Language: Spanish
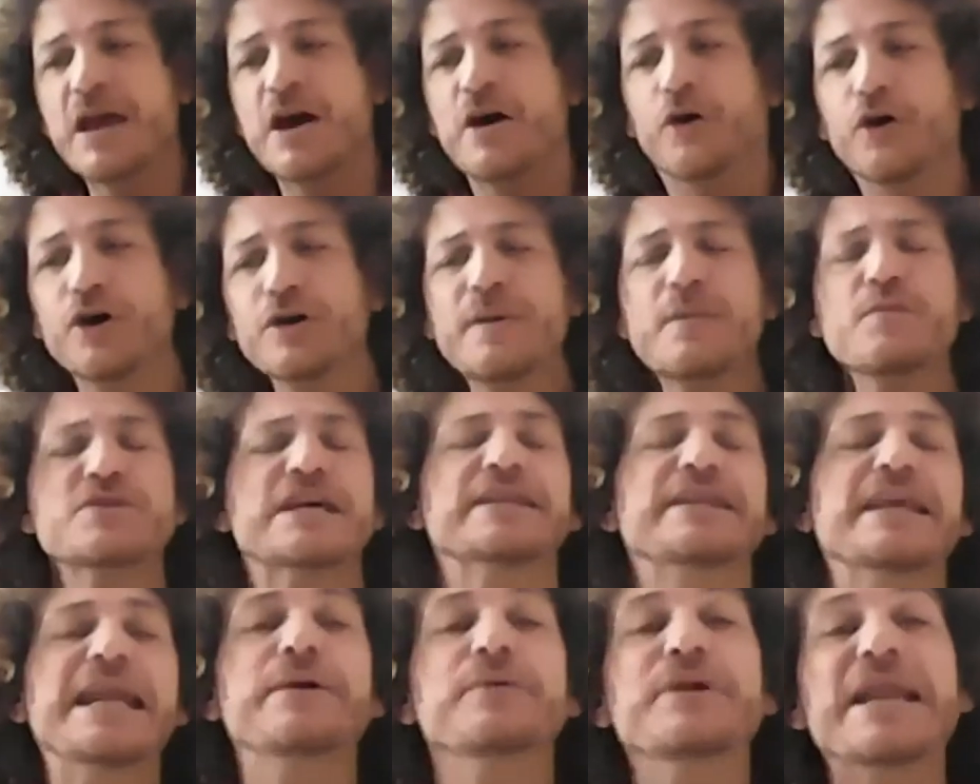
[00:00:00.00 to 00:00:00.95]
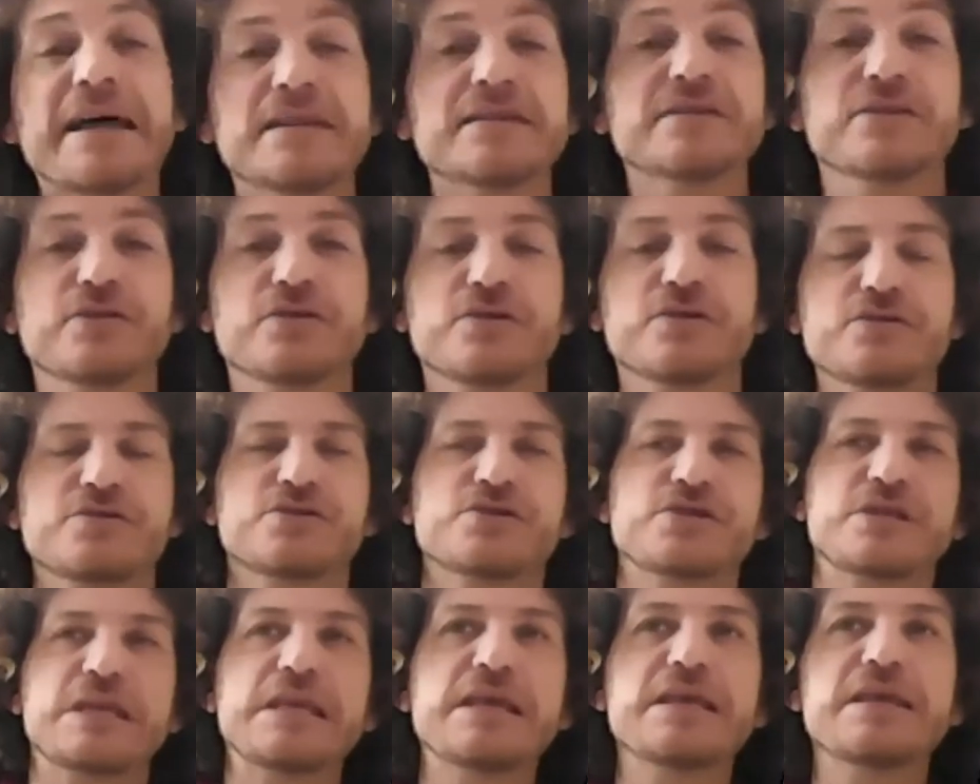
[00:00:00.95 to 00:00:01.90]
Hoy vamos a estar hablando
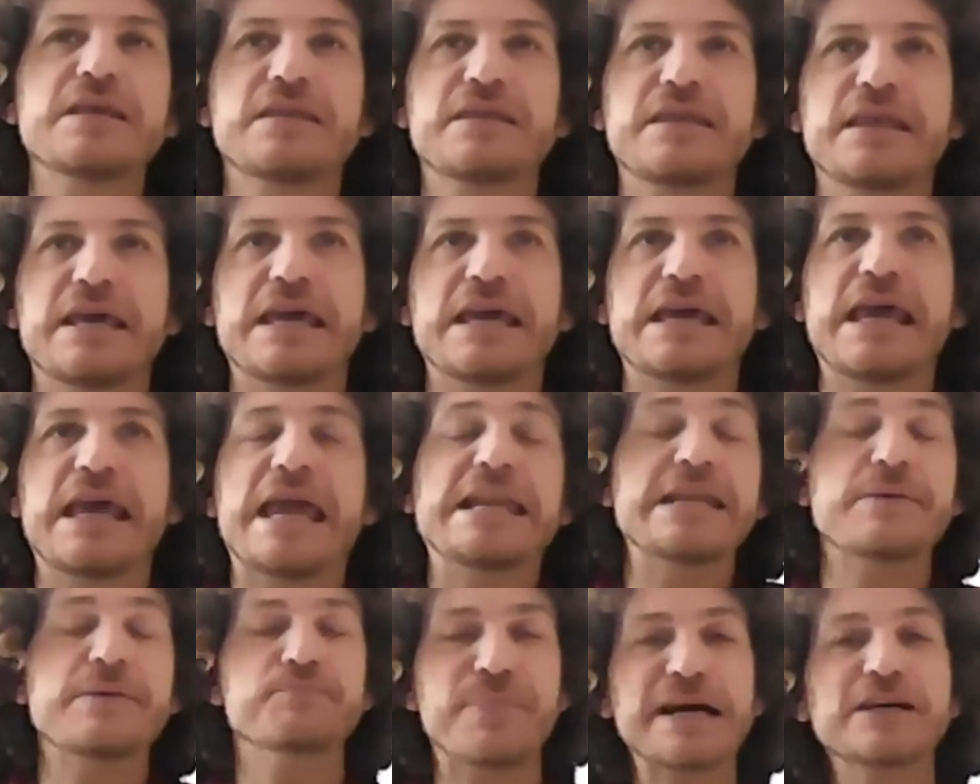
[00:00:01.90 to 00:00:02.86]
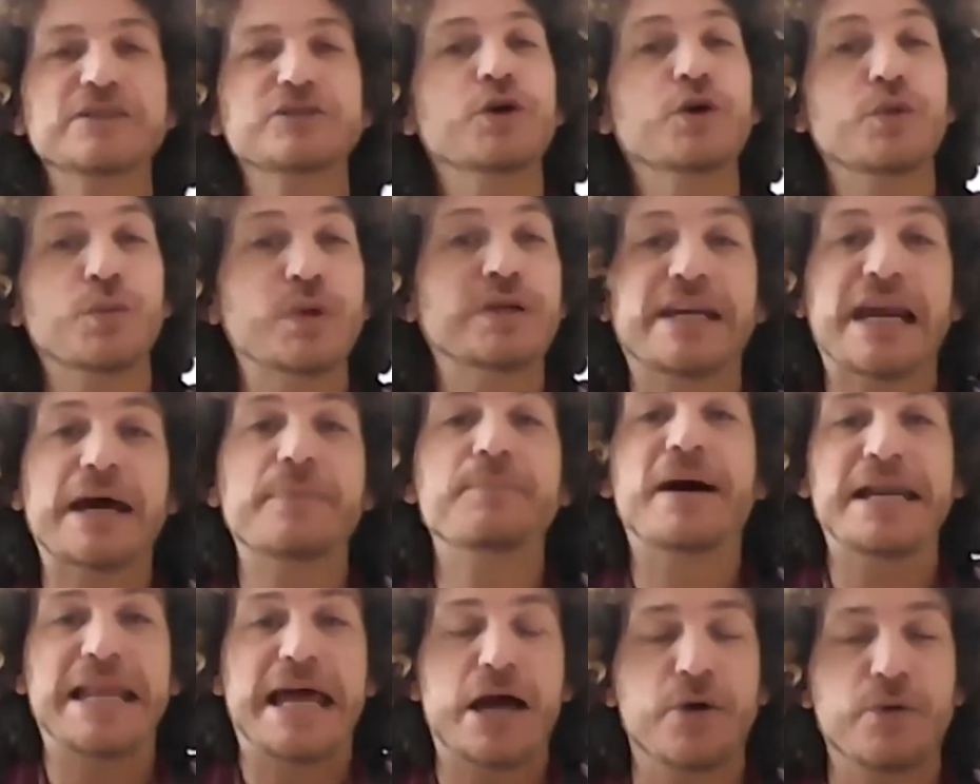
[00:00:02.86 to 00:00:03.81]
¿sí? del impacto de nuestras
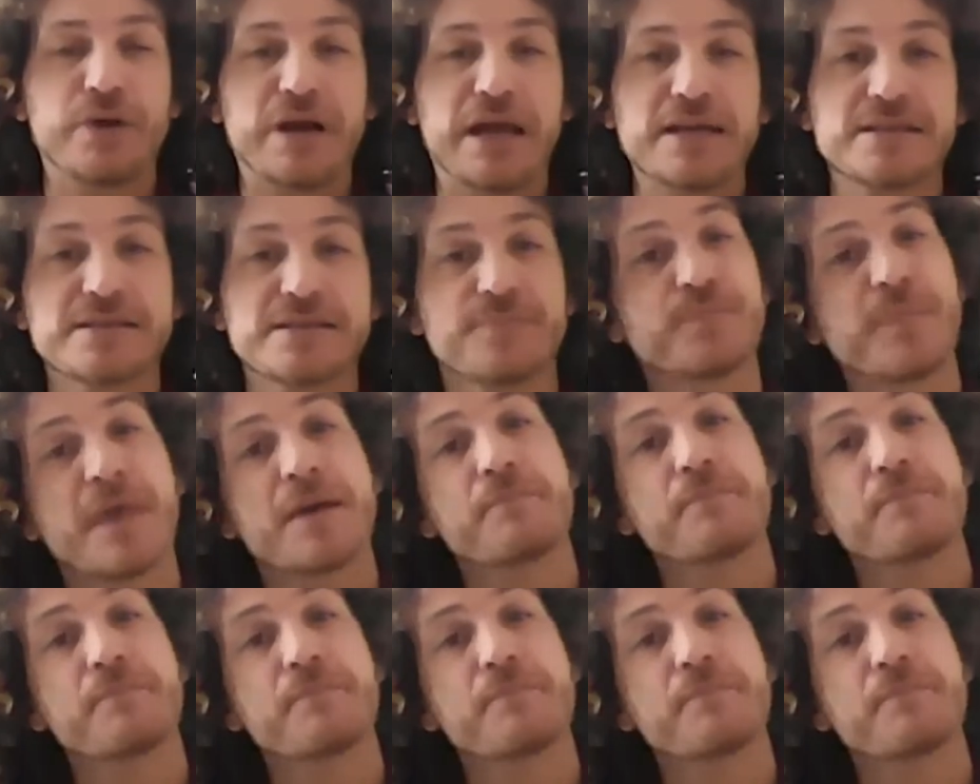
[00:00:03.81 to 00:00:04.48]
palabras.